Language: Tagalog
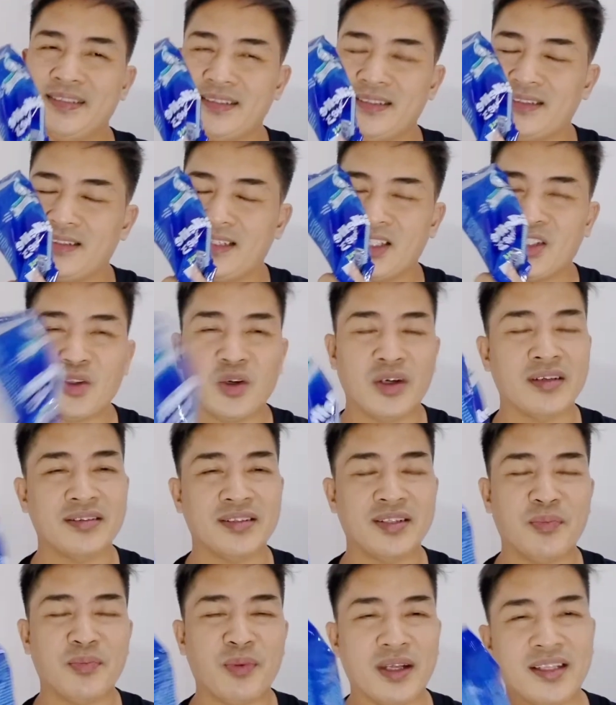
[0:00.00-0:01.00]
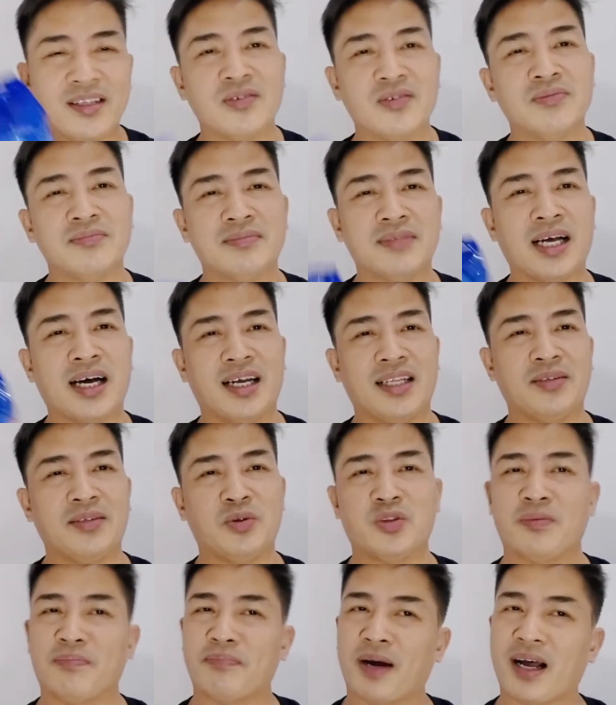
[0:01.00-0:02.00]
ito hindi pwede kong
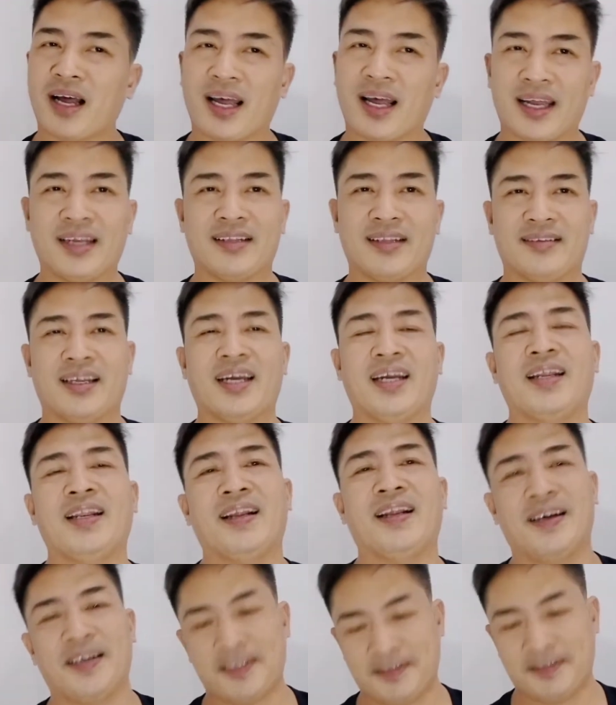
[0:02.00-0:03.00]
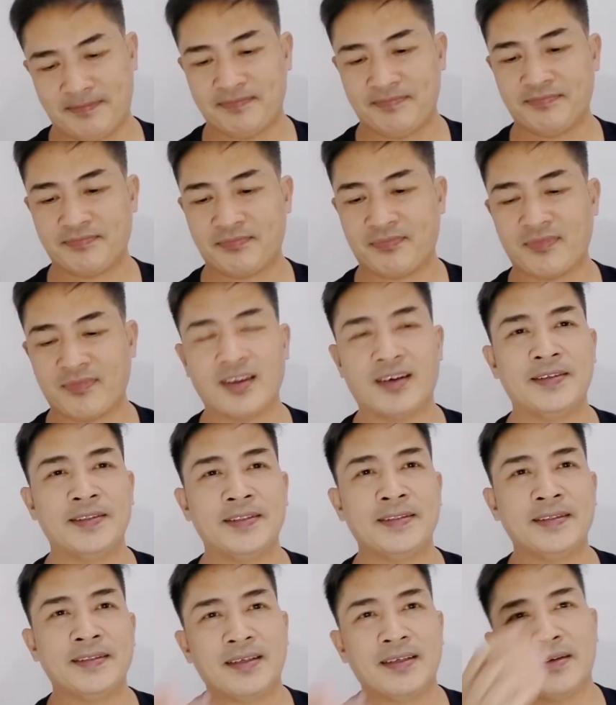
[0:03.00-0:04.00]
makalimutan pang-ahit dahil uh,
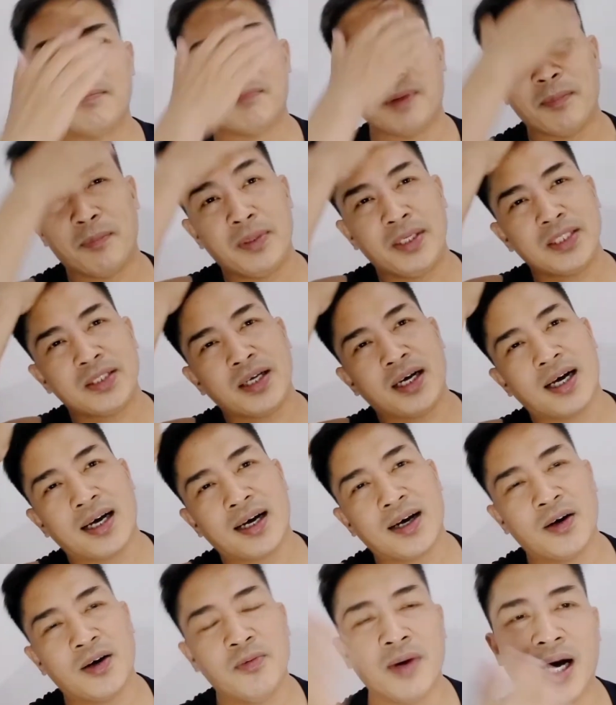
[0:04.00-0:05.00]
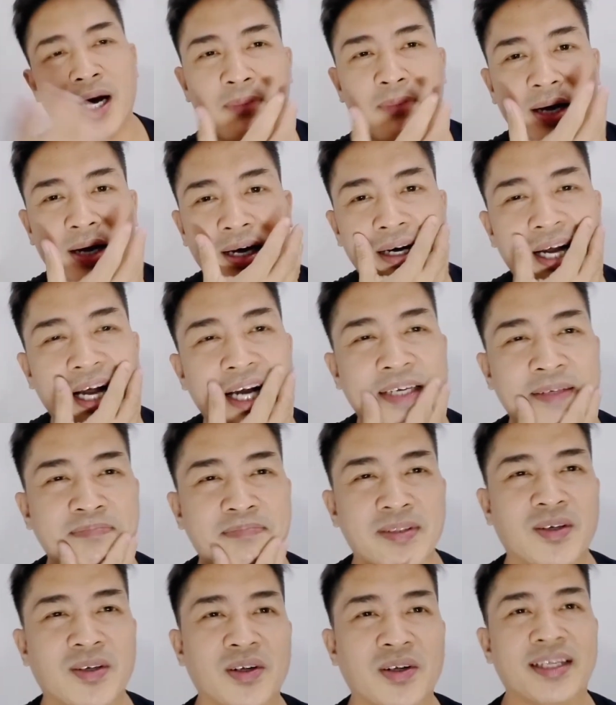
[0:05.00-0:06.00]
mabilis uh, humaba ang aking
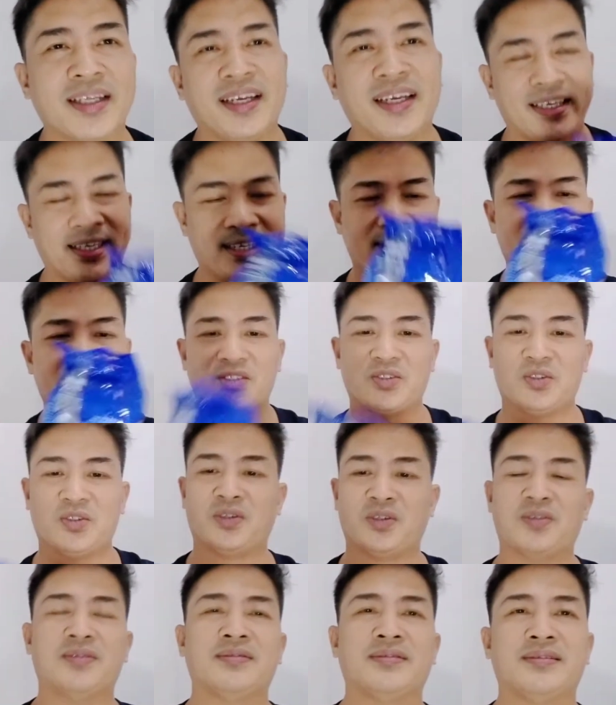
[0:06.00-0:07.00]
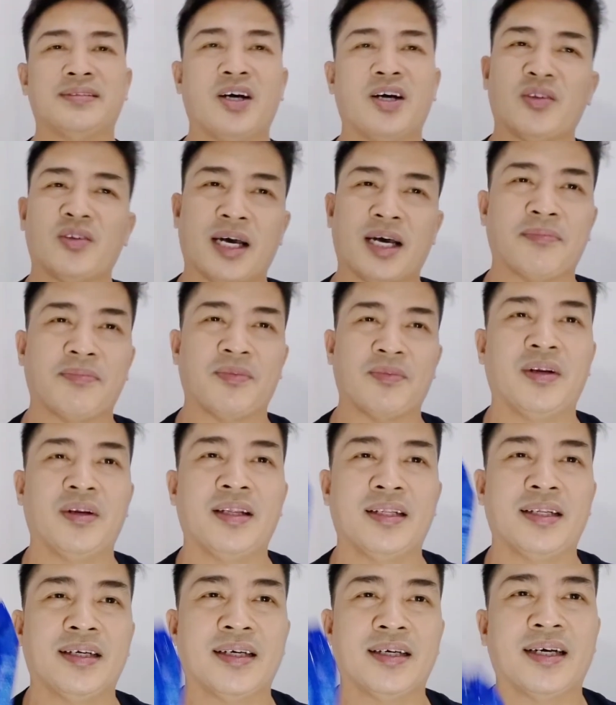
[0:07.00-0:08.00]
bigote. Kaya so hindi ako dapat mawala
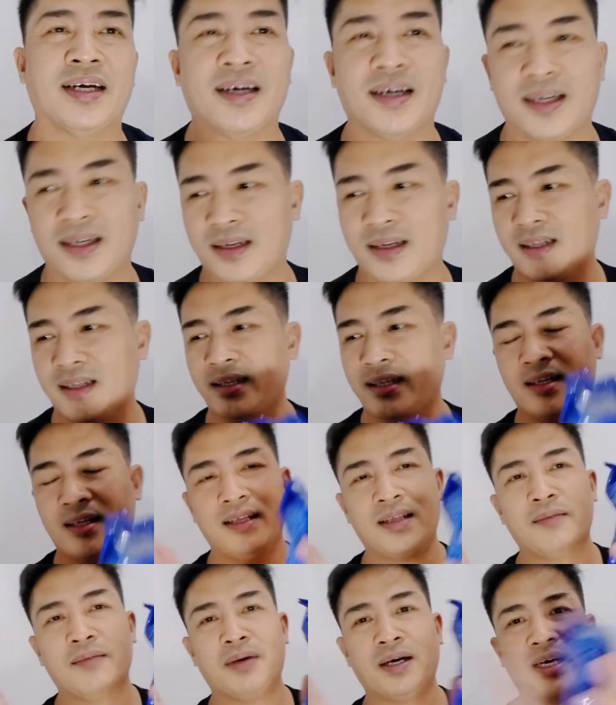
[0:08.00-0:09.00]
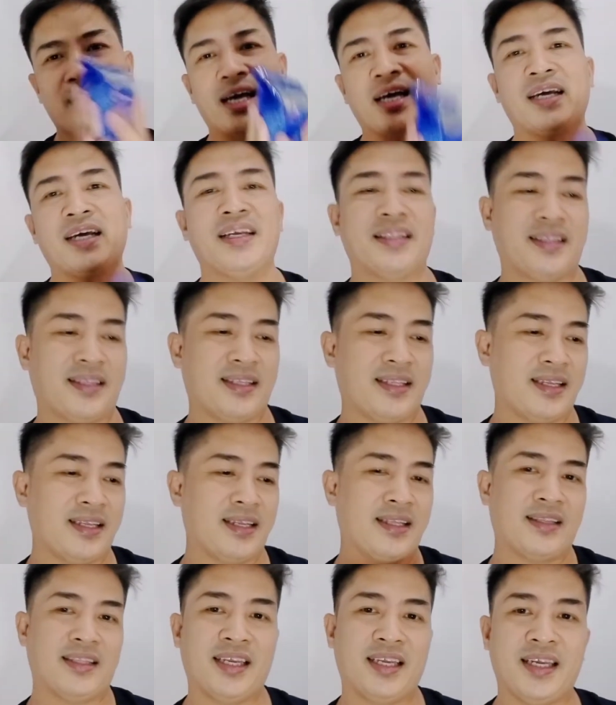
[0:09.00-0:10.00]
ng uh, ah, pang
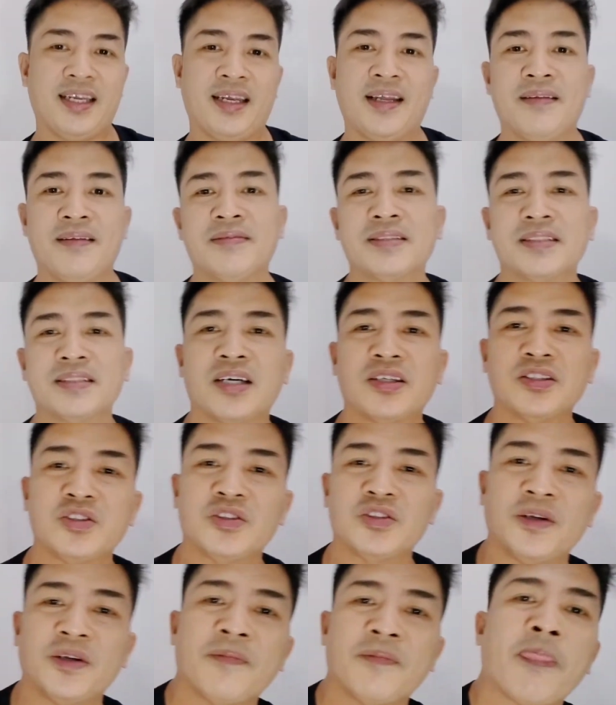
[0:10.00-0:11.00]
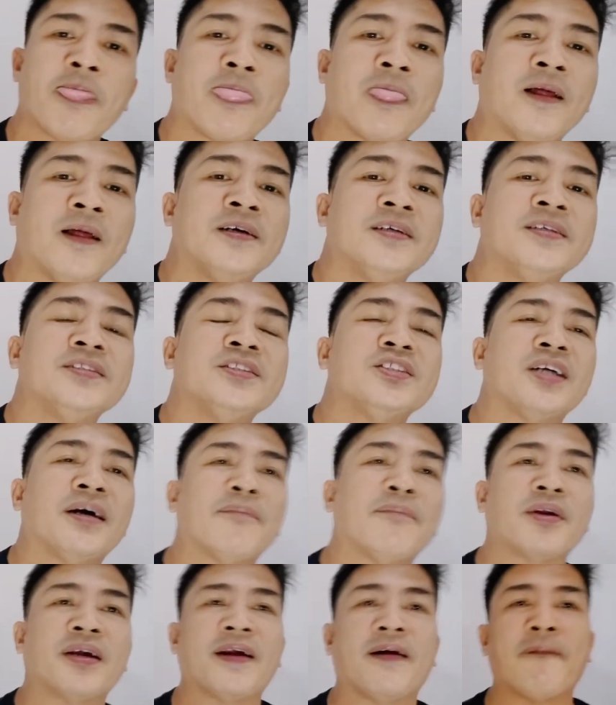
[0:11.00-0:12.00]
And then, tapos nun,
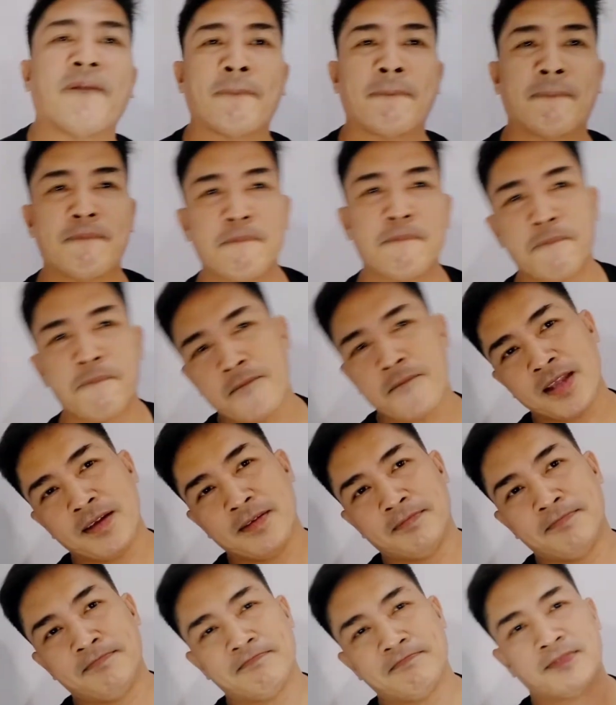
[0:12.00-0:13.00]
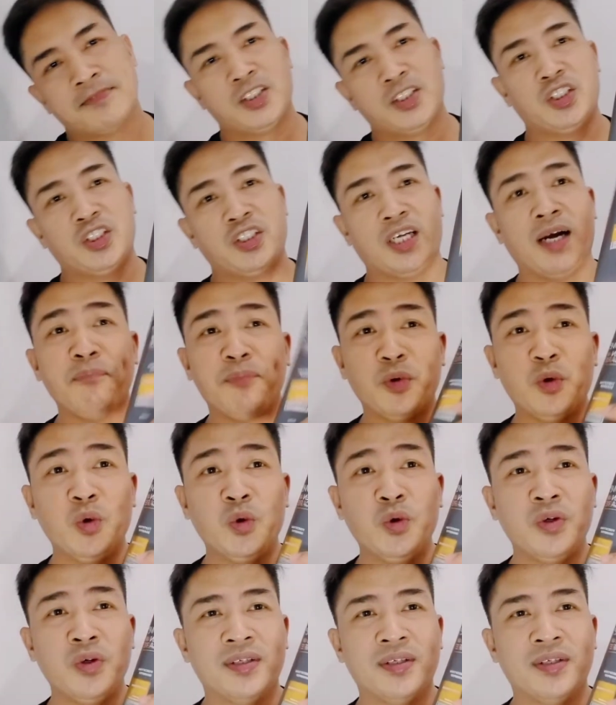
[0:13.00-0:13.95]
syempre, shampoo.